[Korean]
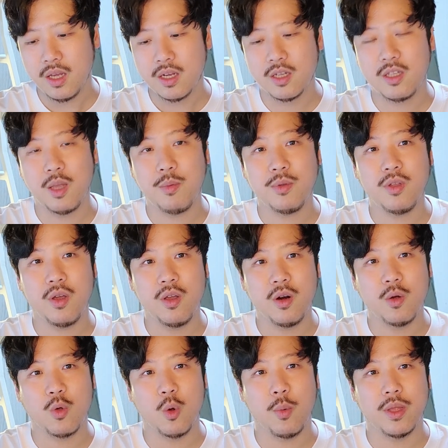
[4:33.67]
그때부터
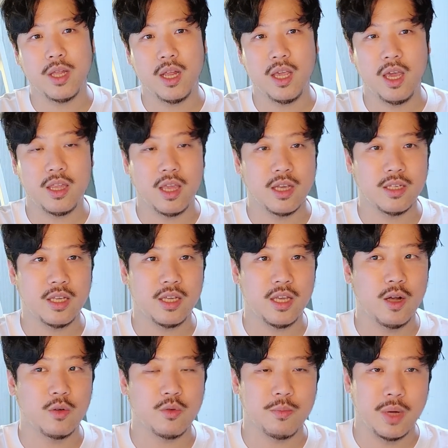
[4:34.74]
이런 교반 알기에 대한
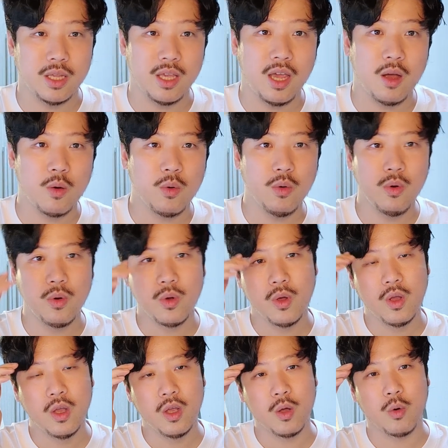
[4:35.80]
생각을 좀 많이 하고
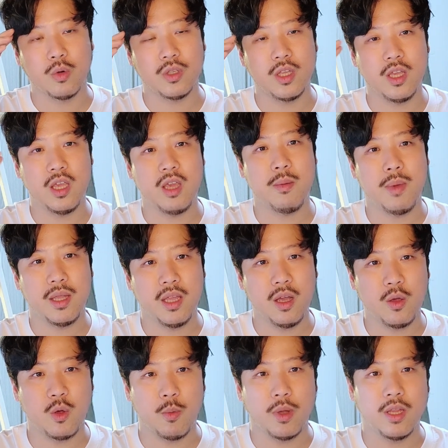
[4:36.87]

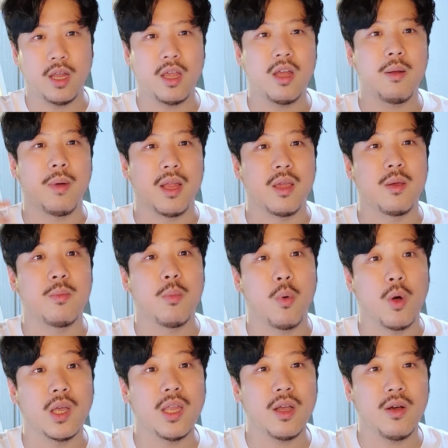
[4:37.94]
로스팅기마다 교반 알기를 많이
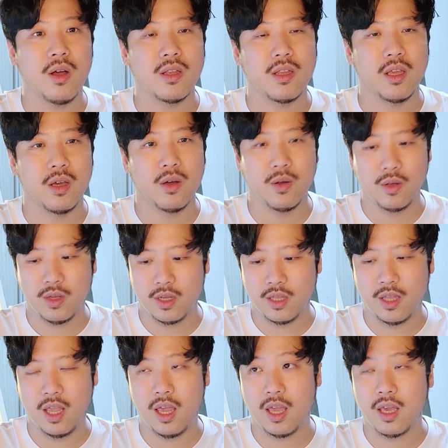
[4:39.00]
보게 된 것 같아요.
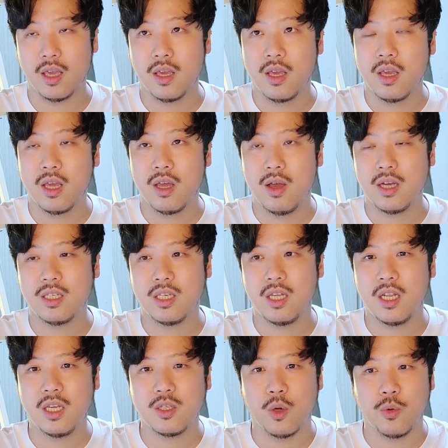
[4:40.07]
근데
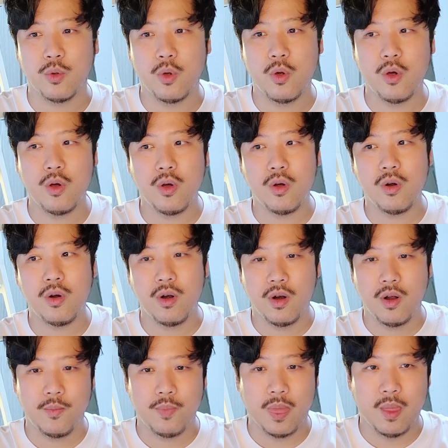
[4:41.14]
확실히 전두열
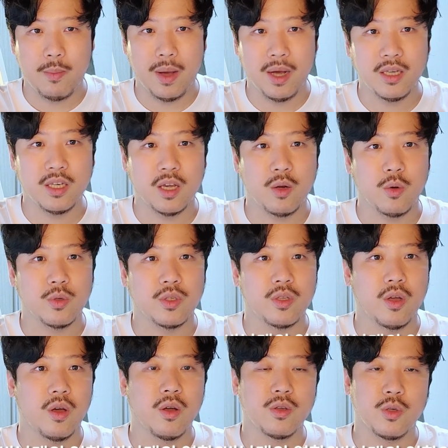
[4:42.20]
방식의
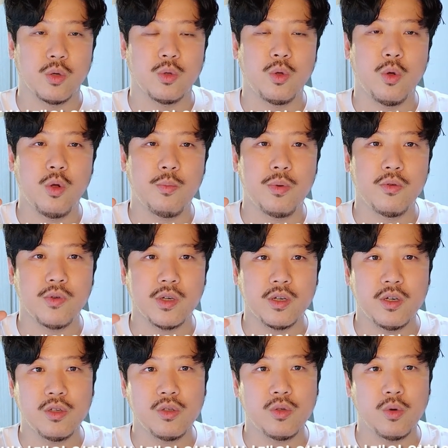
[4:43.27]
로스터, 전두열 비중이
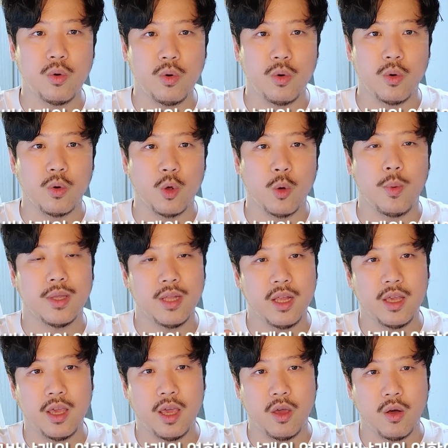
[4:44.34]
클수록 교반
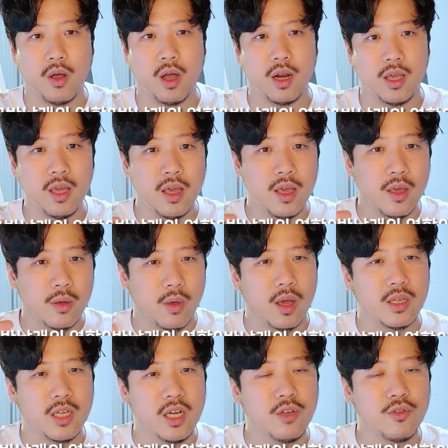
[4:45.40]
알기의 역할이
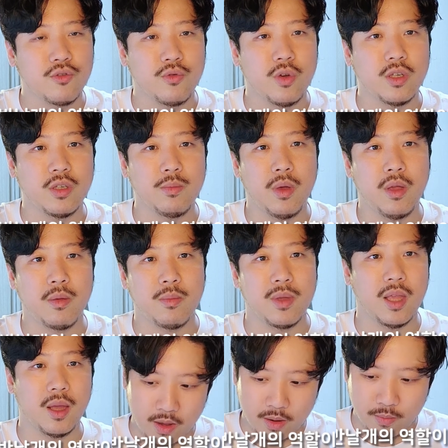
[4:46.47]
굉장히 중요해지는
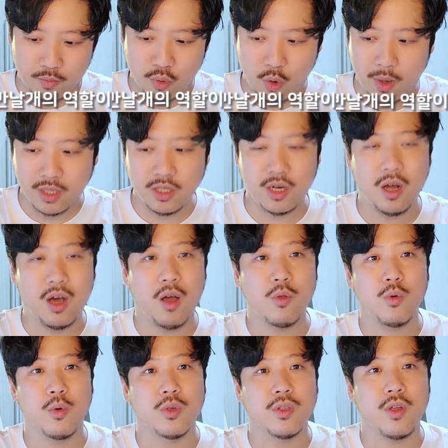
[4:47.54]
편입니다. 프로바시라고
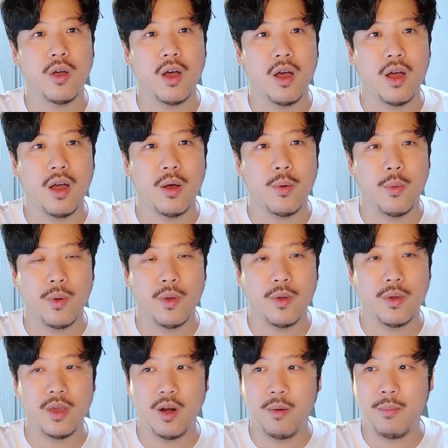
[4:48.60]
하는 로스터가
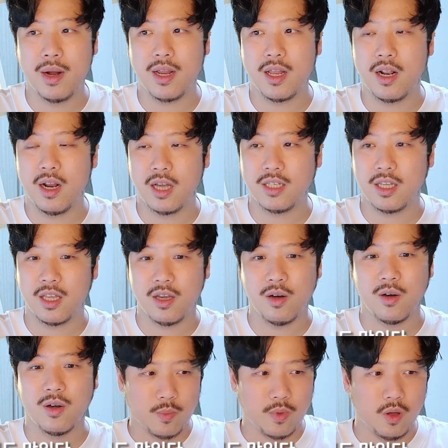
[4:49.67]
이런 말을
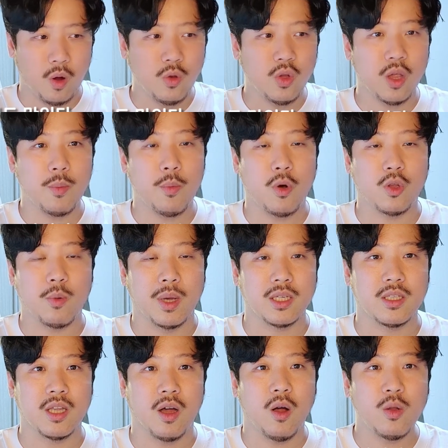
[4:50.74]
하잖아요. 어떻게 볶아도
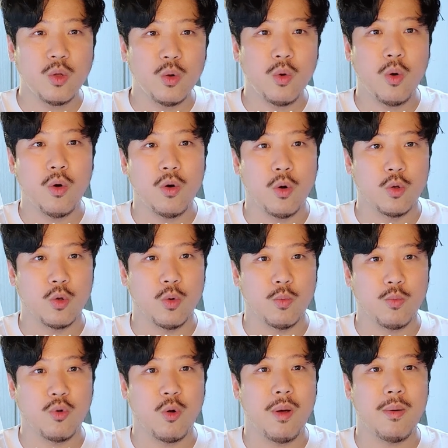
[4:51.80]
맛있다. 어떤 콩을 넣어도
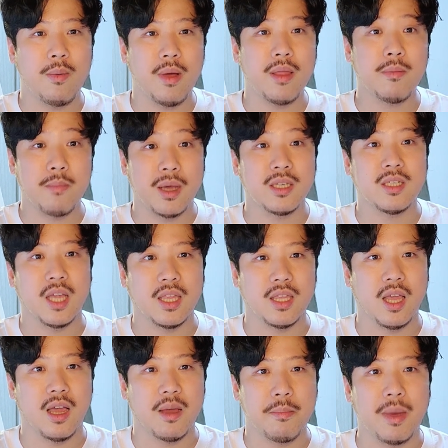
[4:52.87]
프로바반 맛이
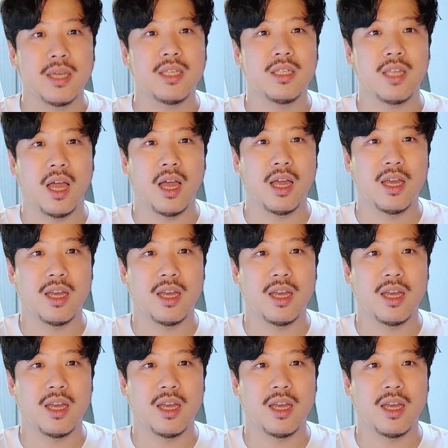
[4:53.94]
난다. 맛있다.